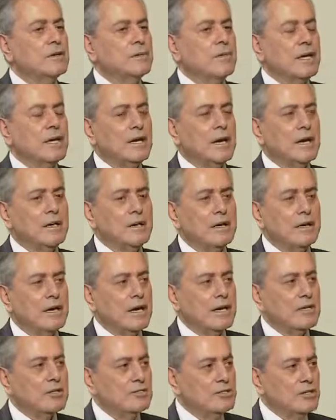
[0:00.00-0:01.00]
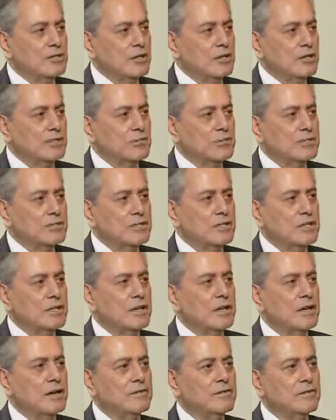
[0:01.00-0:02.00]
بيان الخارجية
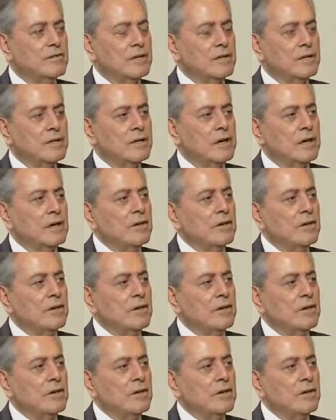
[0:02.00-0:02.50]
الروسية في